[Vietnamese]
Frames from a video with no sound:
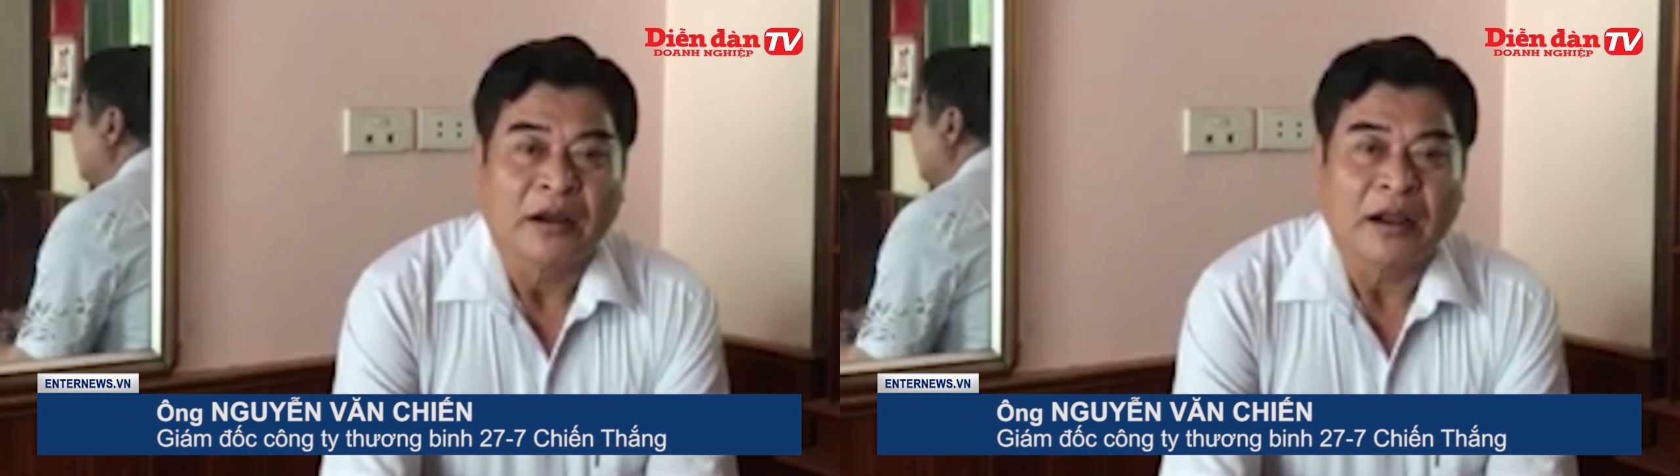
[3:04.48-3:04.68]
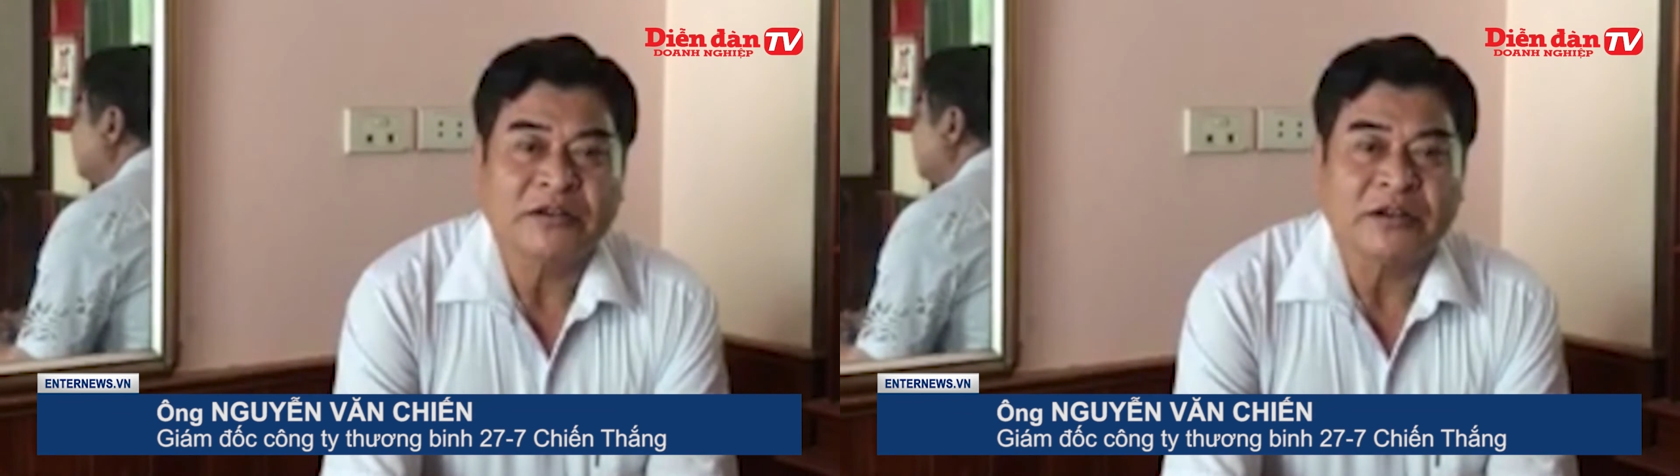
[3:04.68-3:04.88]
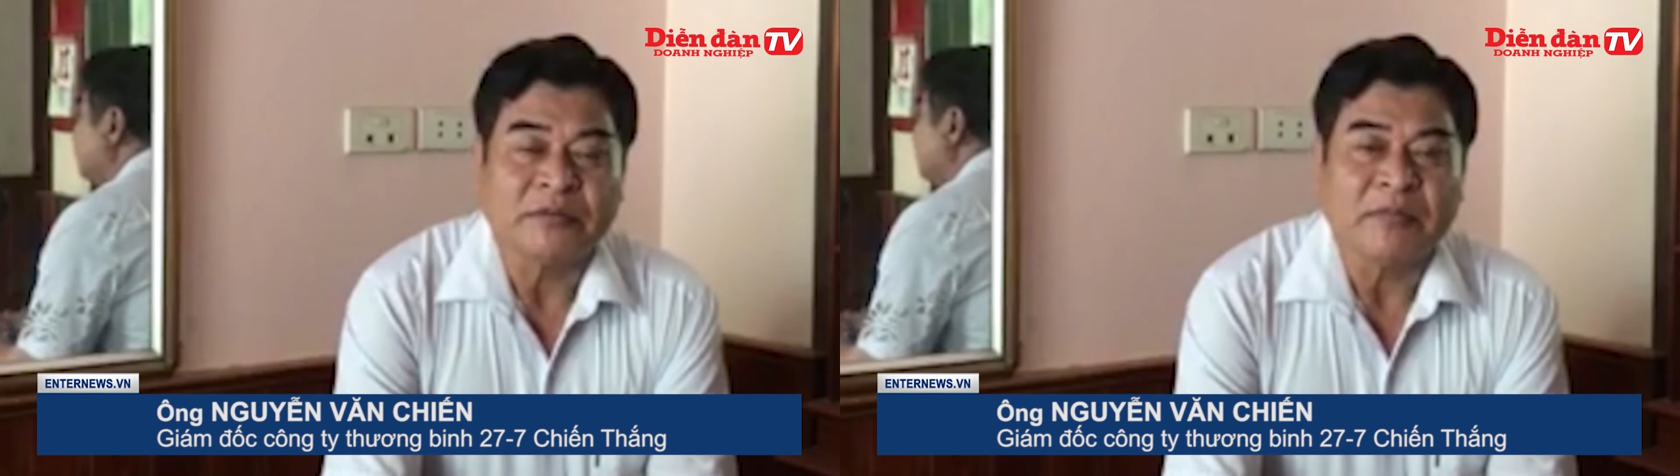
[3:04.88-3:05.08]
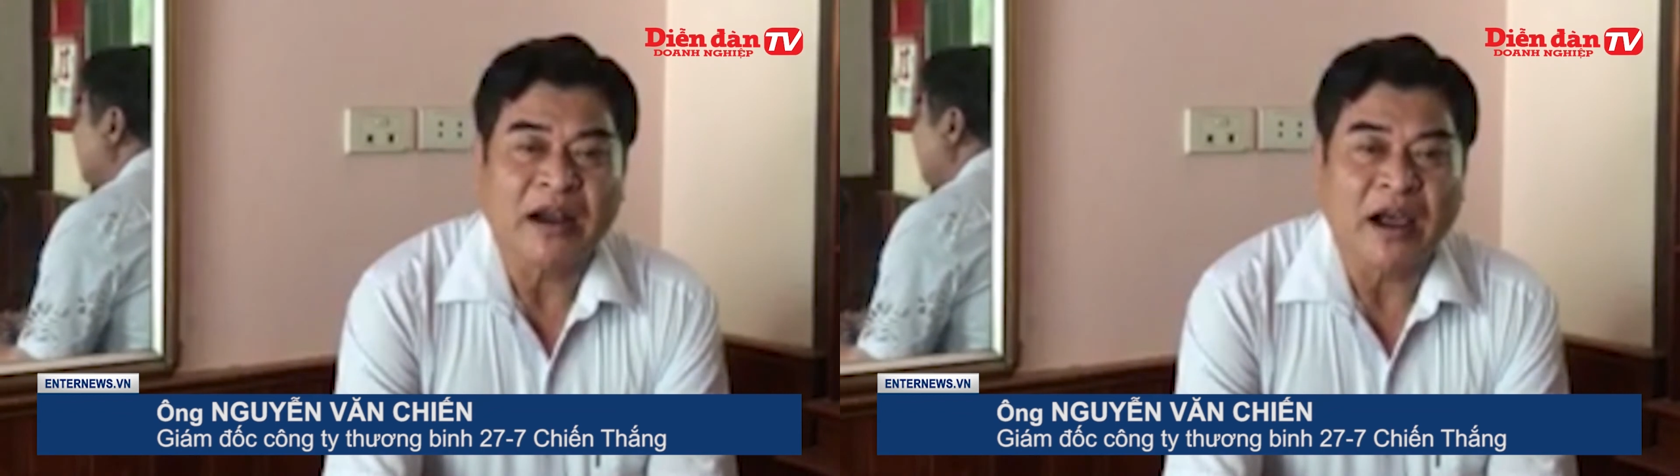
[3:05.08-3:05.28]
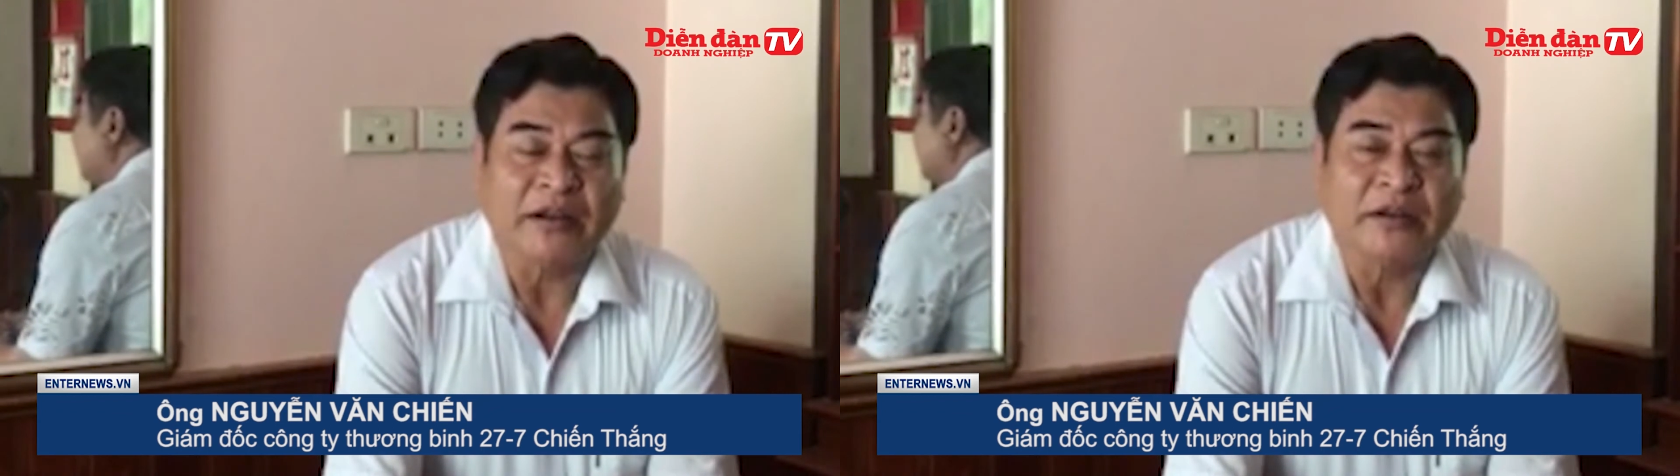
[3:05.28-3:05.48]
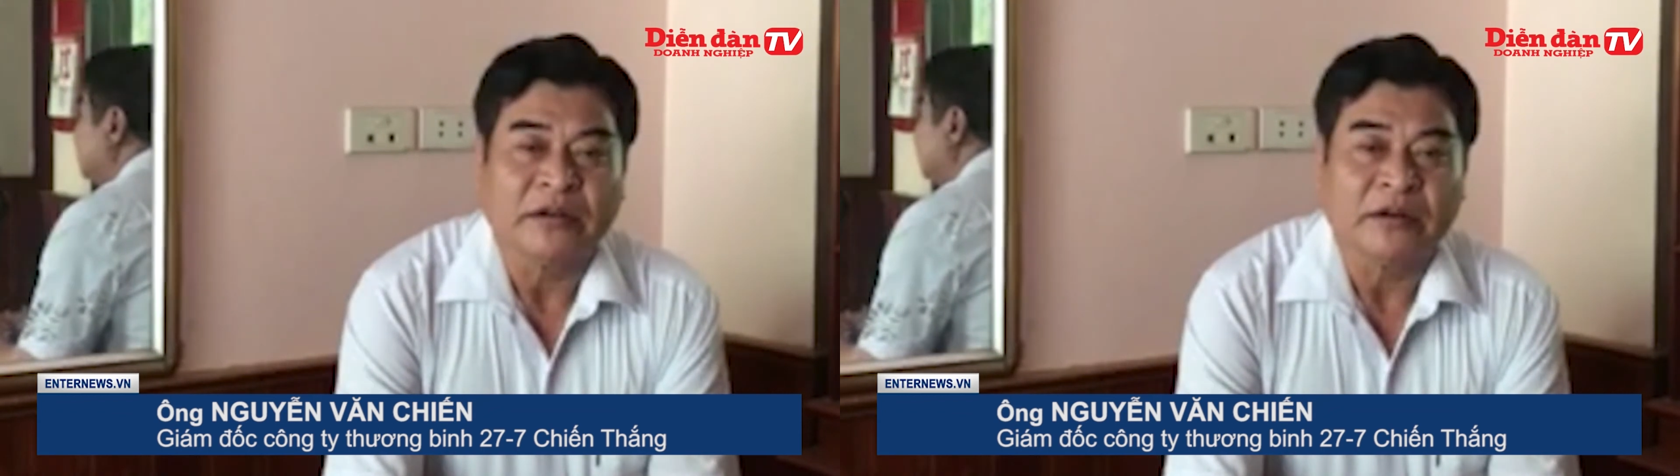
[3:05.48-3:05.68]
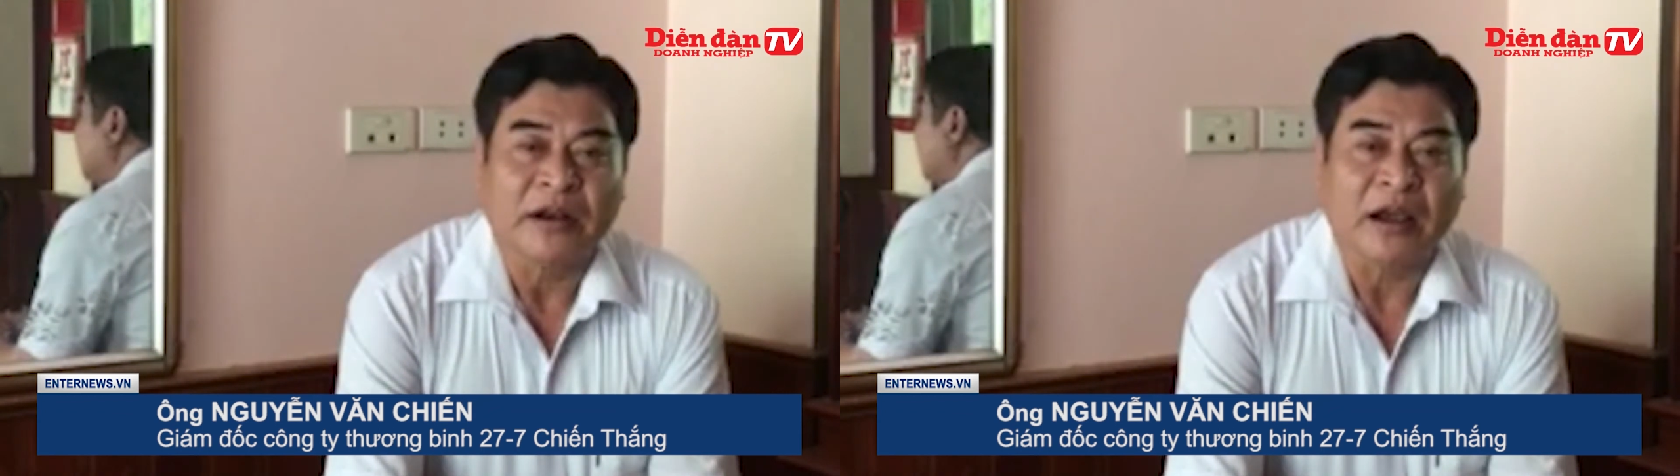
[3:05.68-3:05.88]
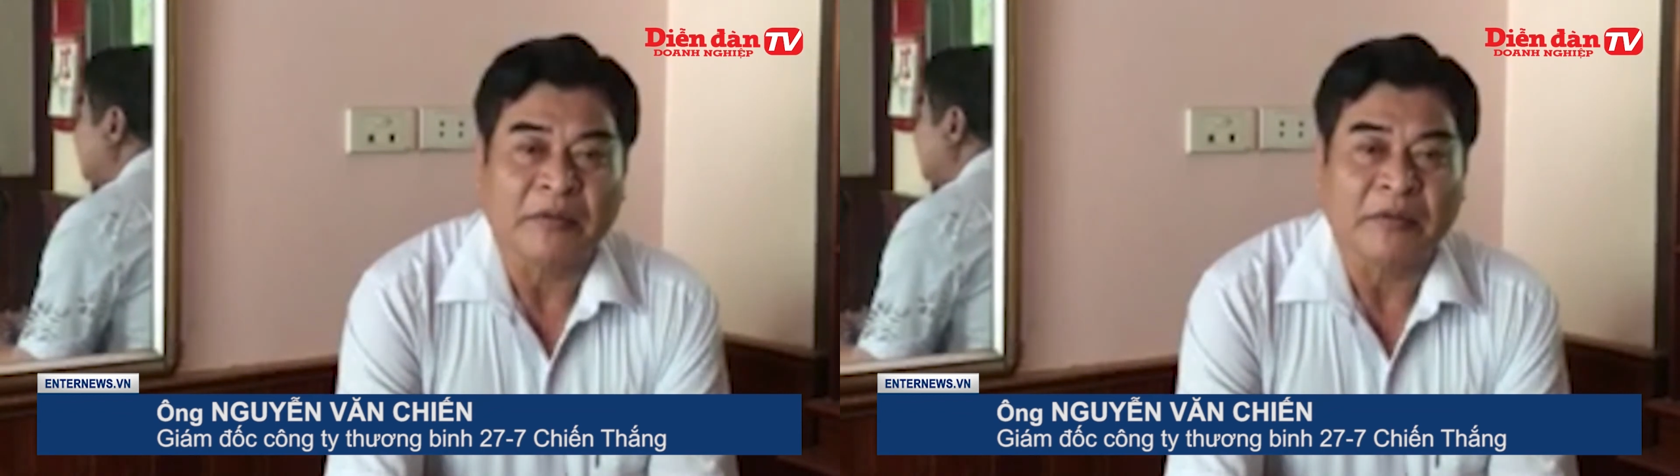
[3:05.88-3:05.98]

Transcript: các sở ban ngành, đặc